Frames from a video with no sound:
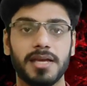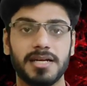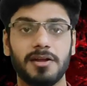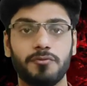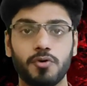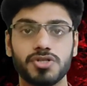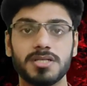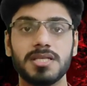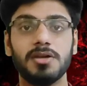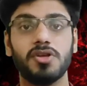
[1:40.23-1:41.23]
ये टफ
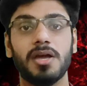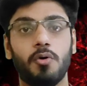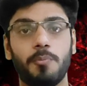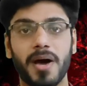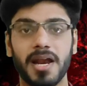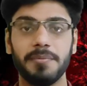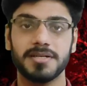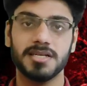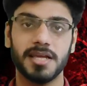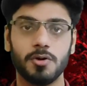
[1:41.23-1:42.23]
क्वेश्चन है ये हो पा रहा है
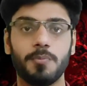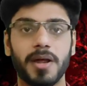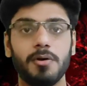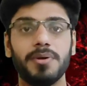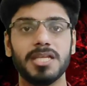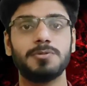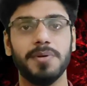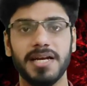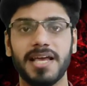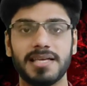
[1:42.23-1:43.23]
मेरे से नहीं हो पा रहा मेरी
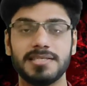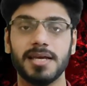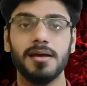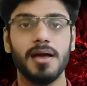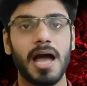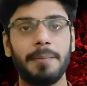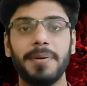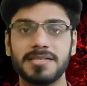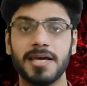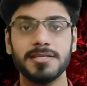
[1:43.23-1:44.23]
स्पीड कैसी है
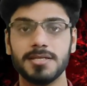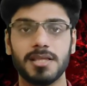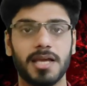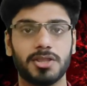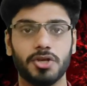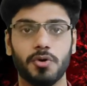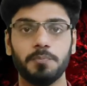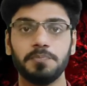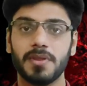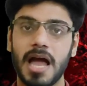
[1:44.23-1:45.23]
आप ये सारी चीजें देखते हो
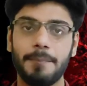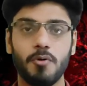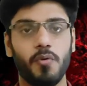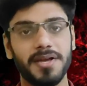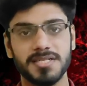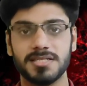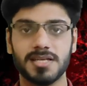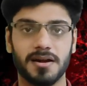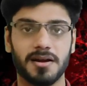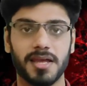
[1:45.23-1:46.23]
आपको वही चीज
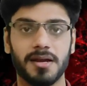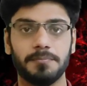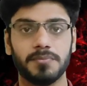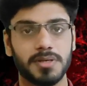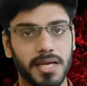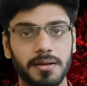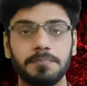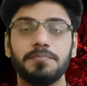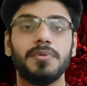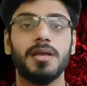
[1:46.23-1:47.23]
करनी है
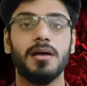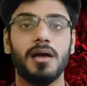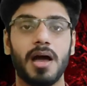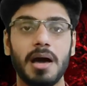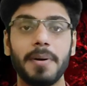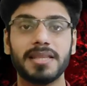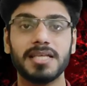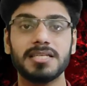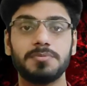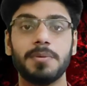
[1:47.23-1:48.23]
ठीक अब
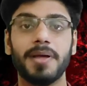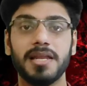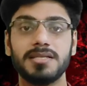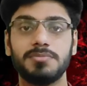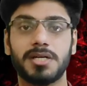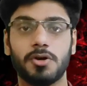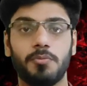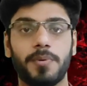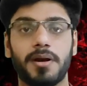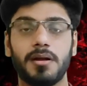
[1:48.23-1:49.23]
आते हैं सबसे पहले सब्जेक्ट के
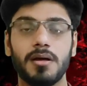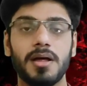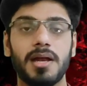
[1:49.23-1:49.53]
ऊपर